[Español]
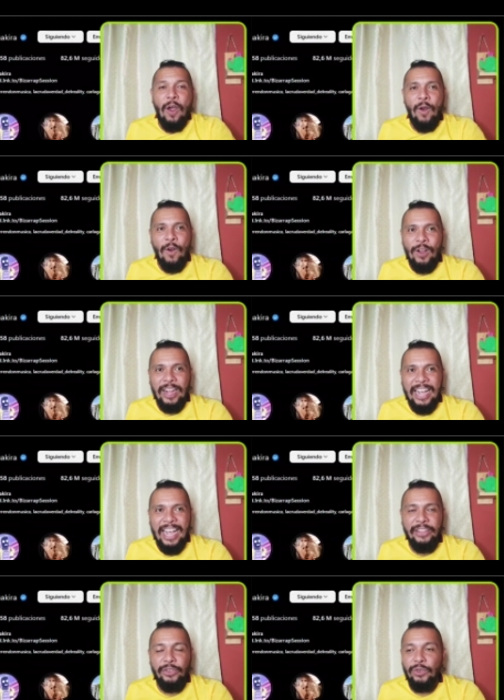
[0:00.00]
Ok,
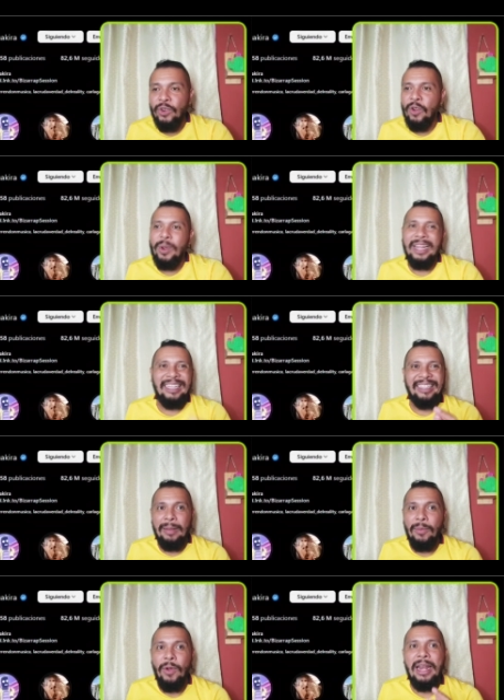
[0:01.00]
you know where
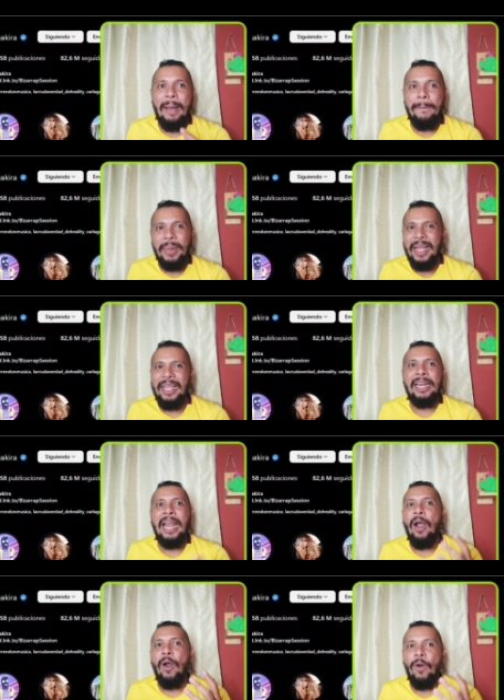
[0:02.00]
estamos en la
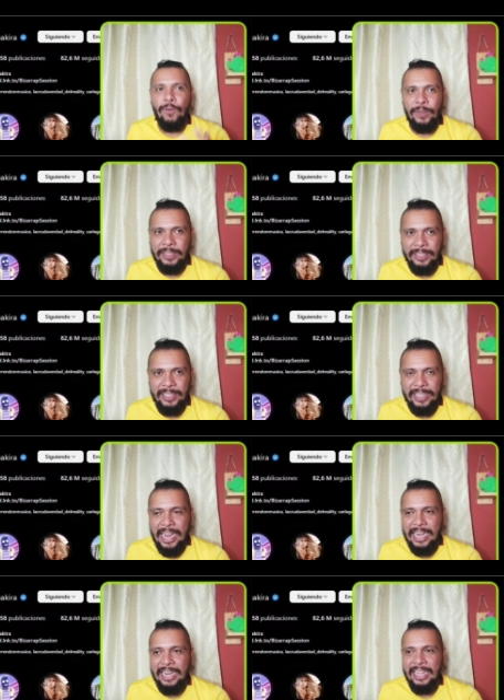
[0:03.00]
página
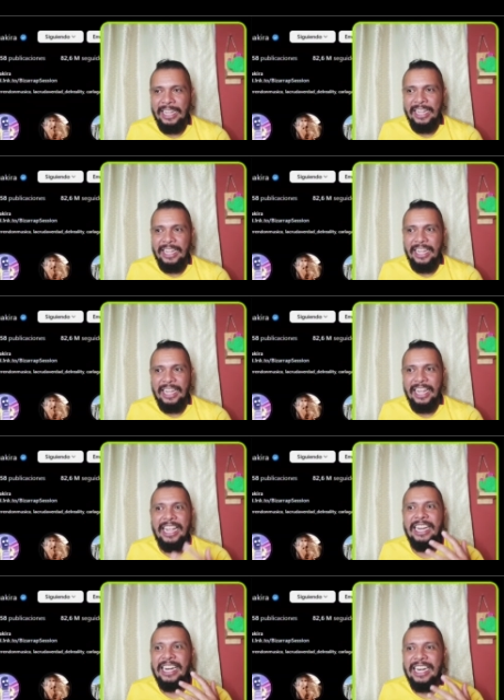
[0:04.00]
oficial
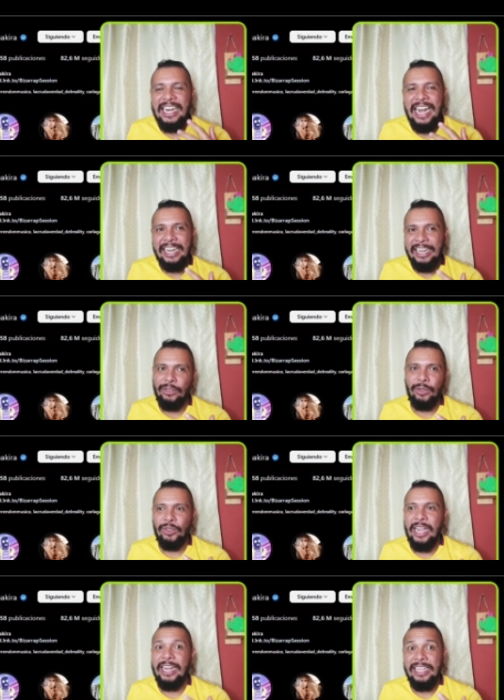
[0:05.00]
en la red
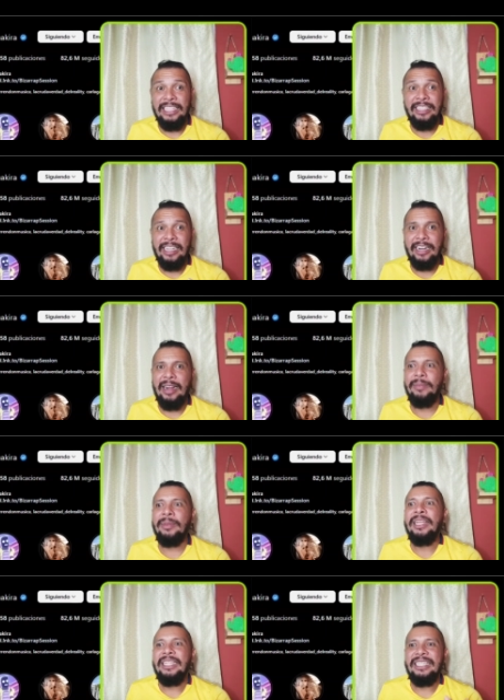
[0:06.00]
social Instagram
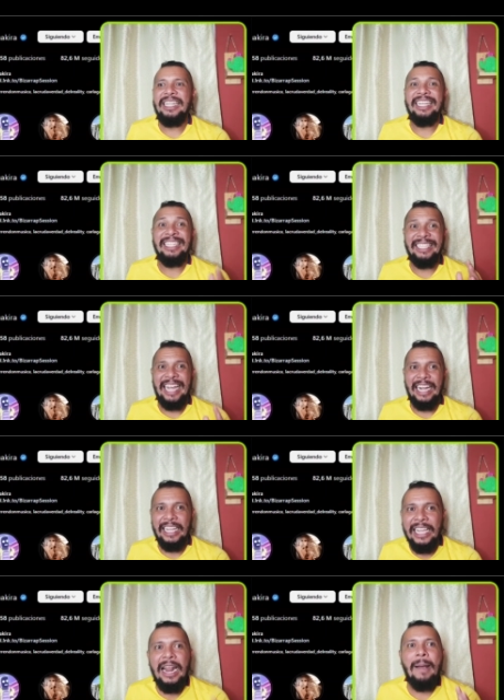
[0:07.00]
de
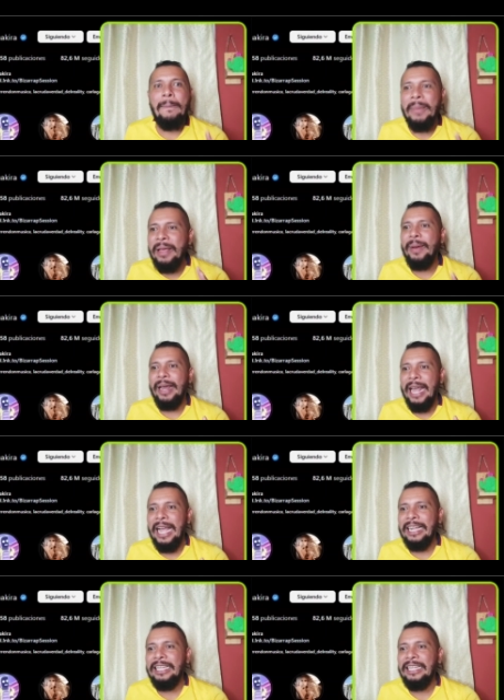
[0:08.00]
Shakira
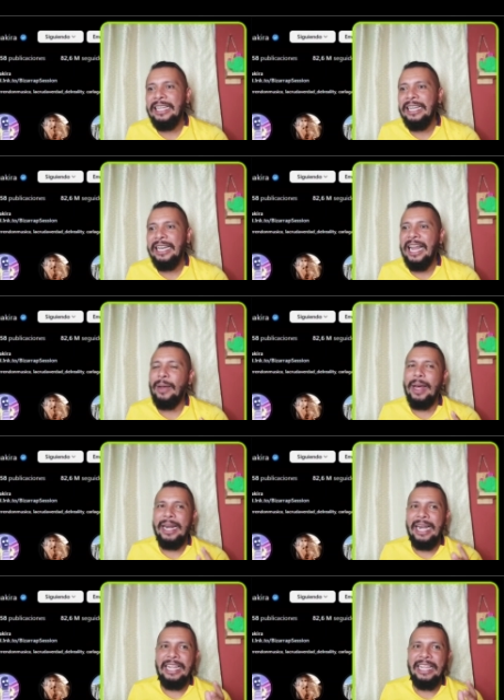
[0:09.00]
Mebarak, la
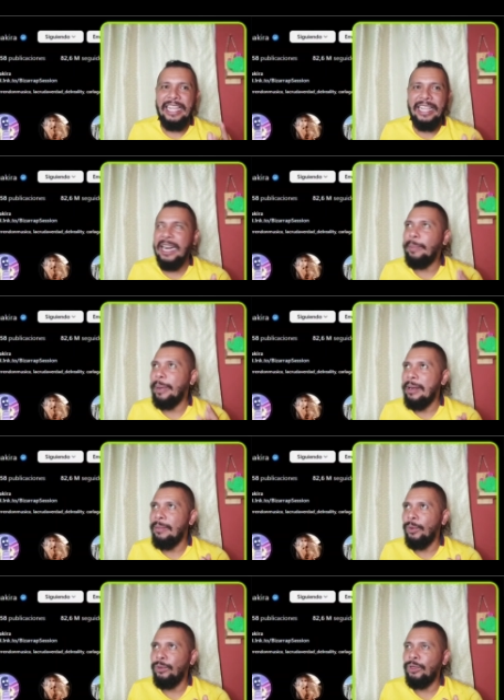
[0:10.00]
barranquillera para el
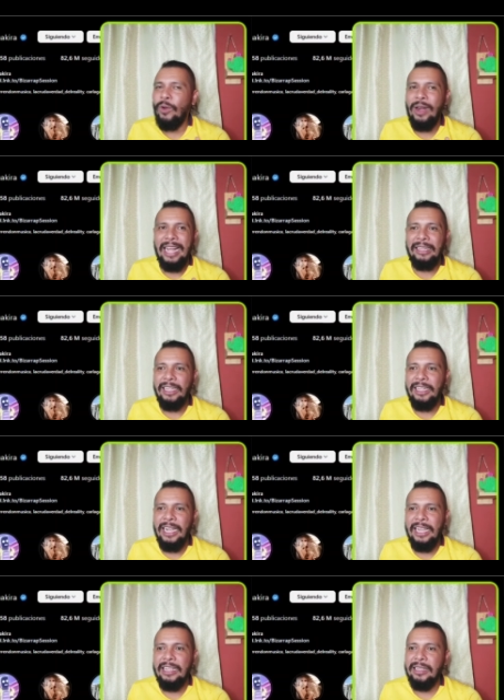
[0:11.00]
mundo
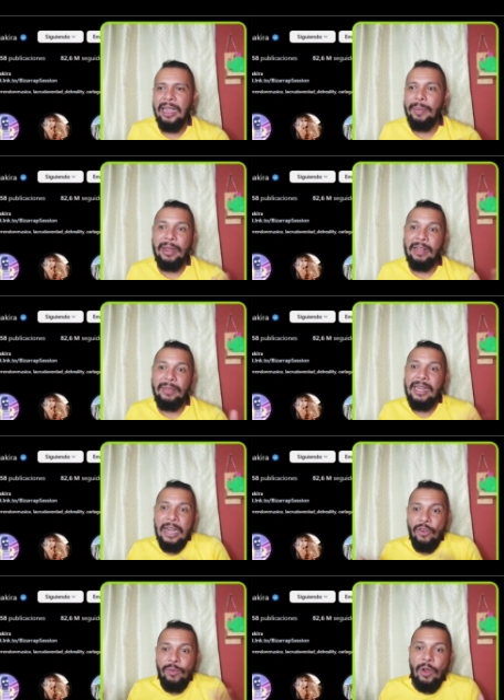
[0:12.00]
latina, quizás para mí
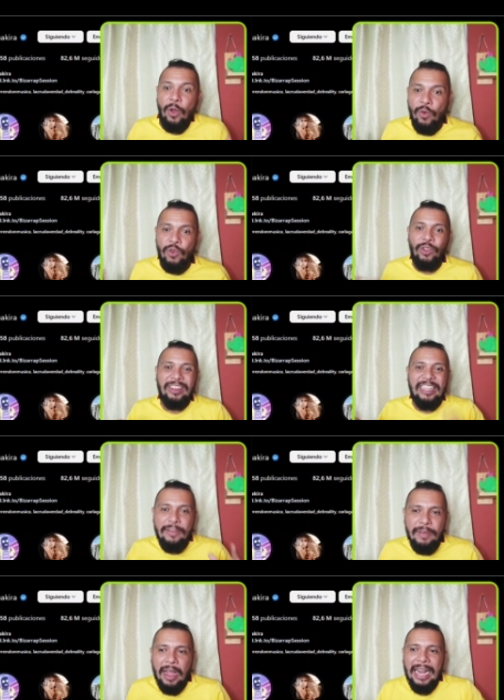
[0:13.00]
la número uno
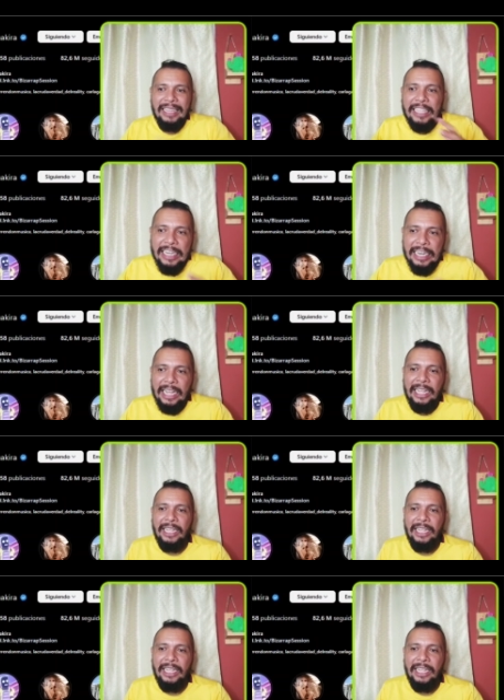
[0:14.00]
diva latina